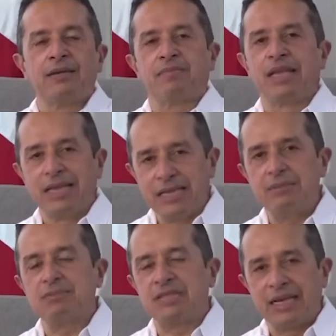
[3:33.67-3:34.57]
del
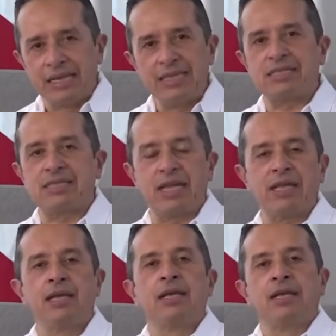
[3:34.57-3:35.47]
IMSS, del
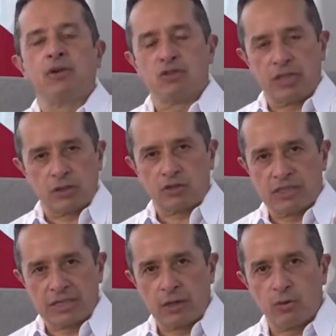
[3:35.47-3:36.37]
liste, los centros de
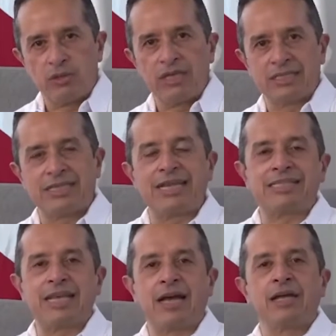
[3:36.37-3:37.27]
salud de
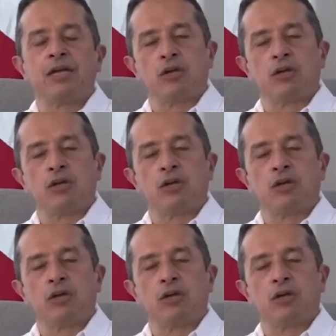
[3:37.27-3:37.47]
CESA,